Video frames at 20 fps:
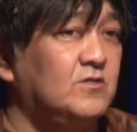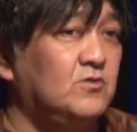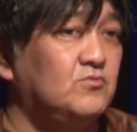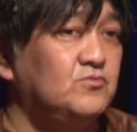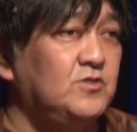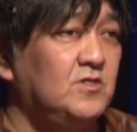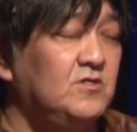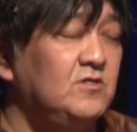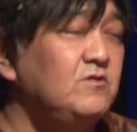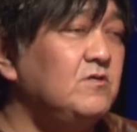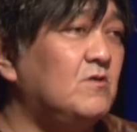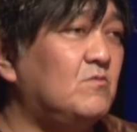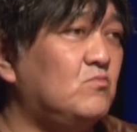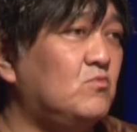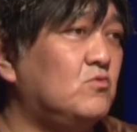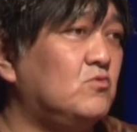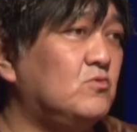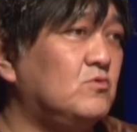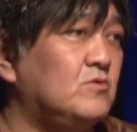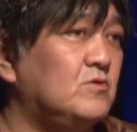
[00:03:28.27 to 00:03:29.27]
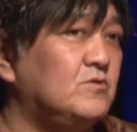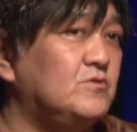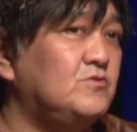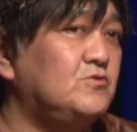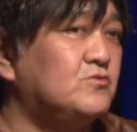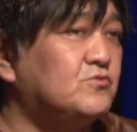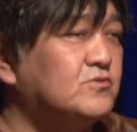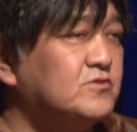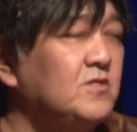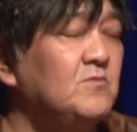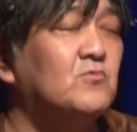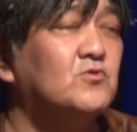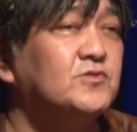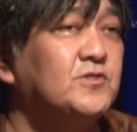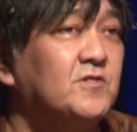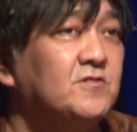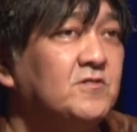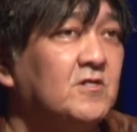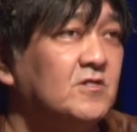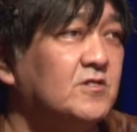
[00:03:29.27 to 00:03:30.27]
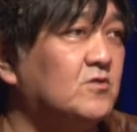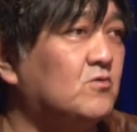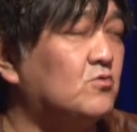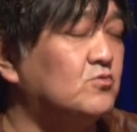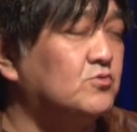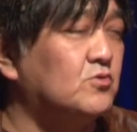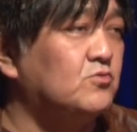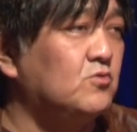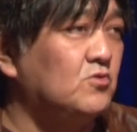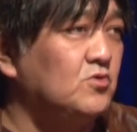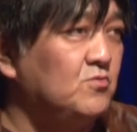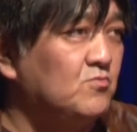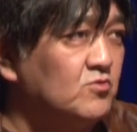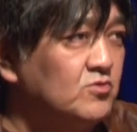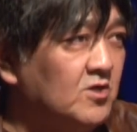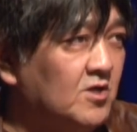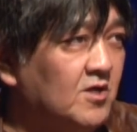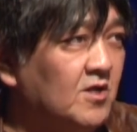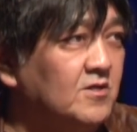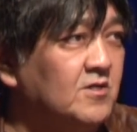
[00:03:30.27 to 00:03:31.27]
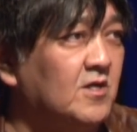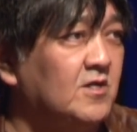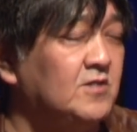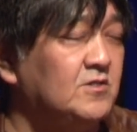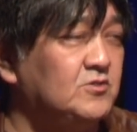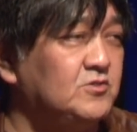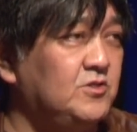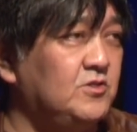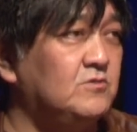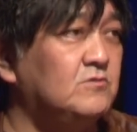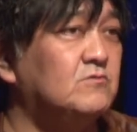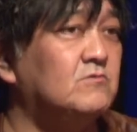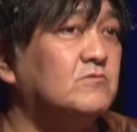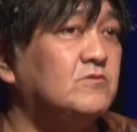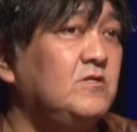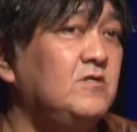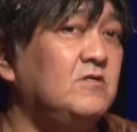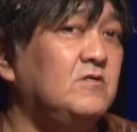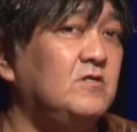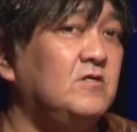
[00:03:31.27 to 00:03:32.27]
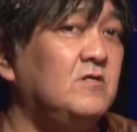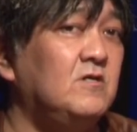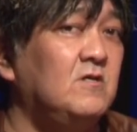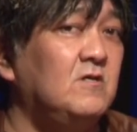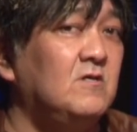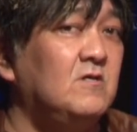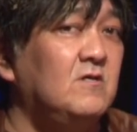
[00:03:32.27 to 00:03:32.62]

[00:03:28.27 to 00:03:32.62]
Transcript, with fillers: 基本的にはもう言ってもせんなきことどうにもならないっていうので、